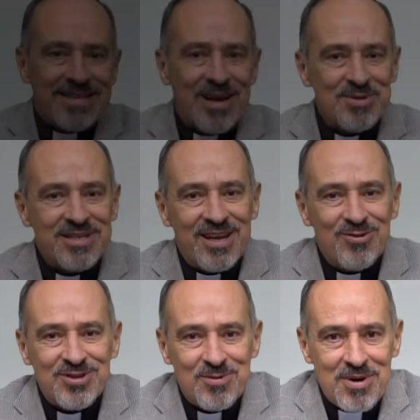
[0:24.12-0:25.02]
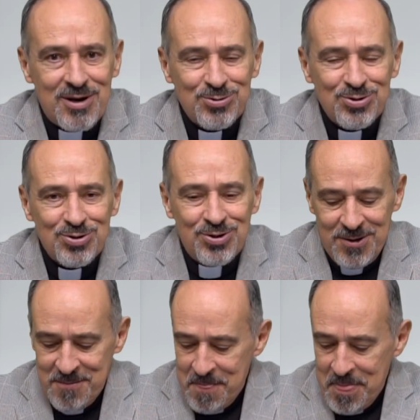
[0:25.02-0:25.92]
¿Qué tal mis queridos hermanos?
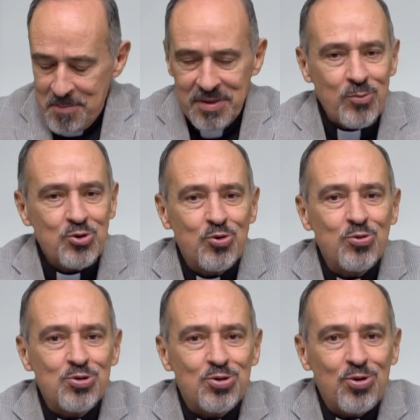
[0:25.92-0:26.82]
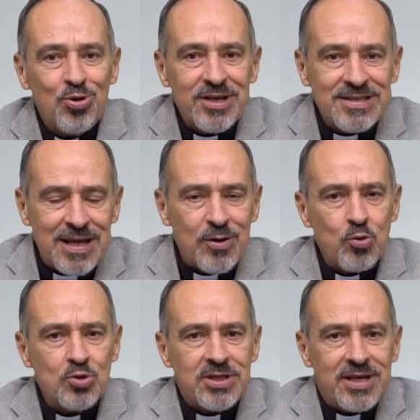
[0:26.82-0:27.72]
Me da mucho gusto estar
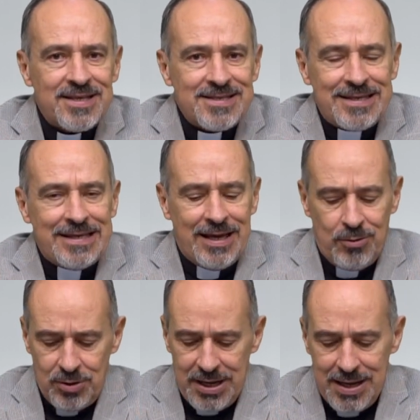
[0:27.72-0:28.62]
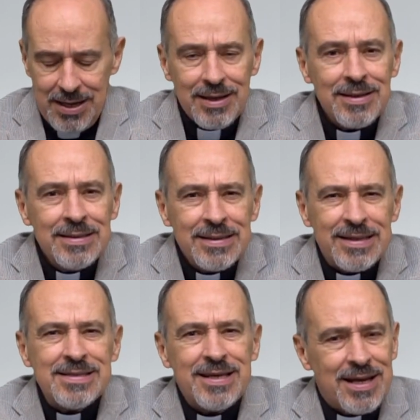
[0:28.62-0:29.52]
con ustedes y ahora
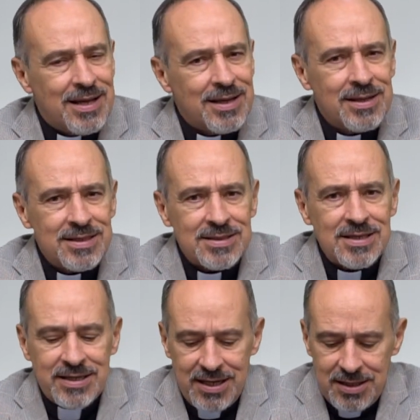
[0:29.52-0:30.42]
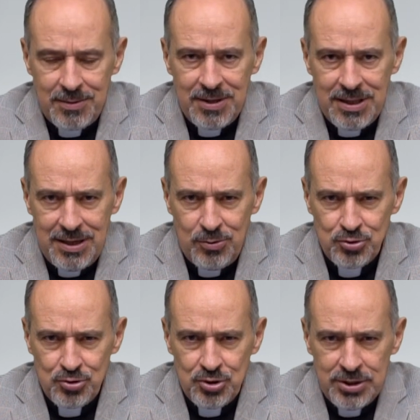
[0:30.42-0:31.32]
Quisiera en esta serie de
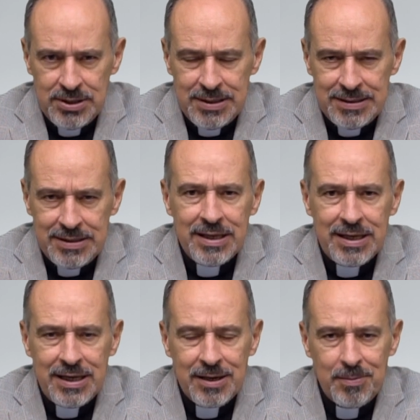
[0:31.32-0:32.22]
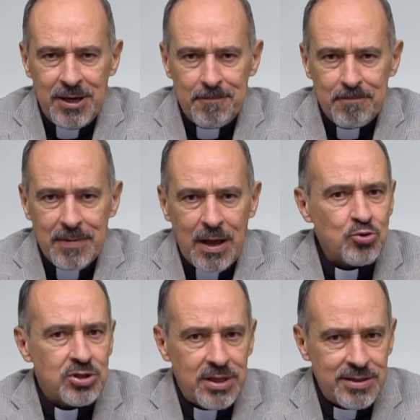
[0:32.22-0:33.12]
videos dirigirme a
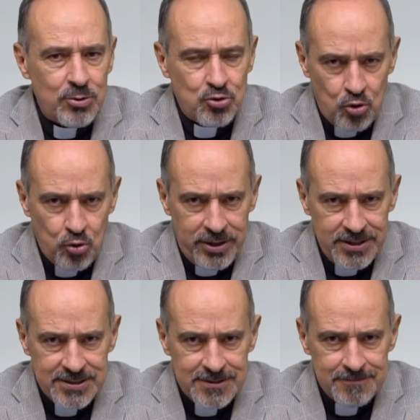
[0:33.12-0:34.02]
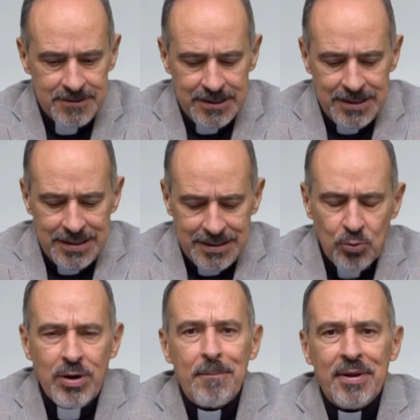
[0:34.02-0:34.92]
ustedes los jóvenes.
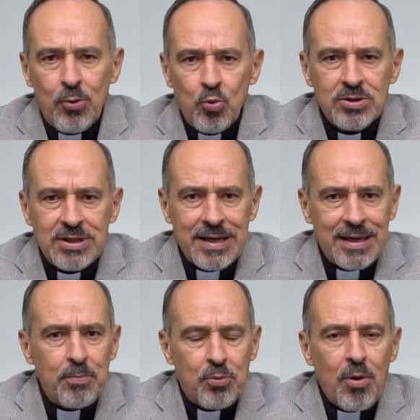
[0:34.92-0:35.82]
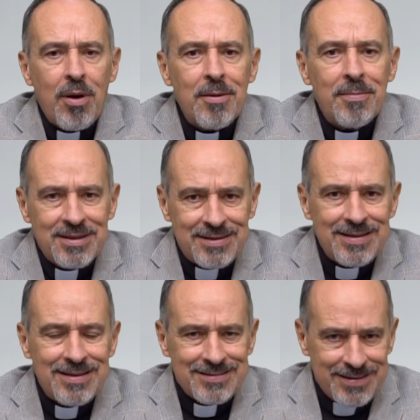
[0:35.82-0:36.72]
Tengo una pregunta que
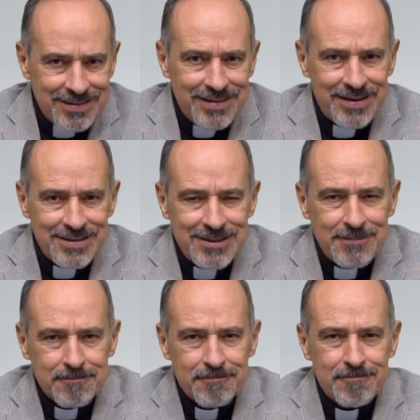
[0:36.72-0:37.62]
probablemente te interese.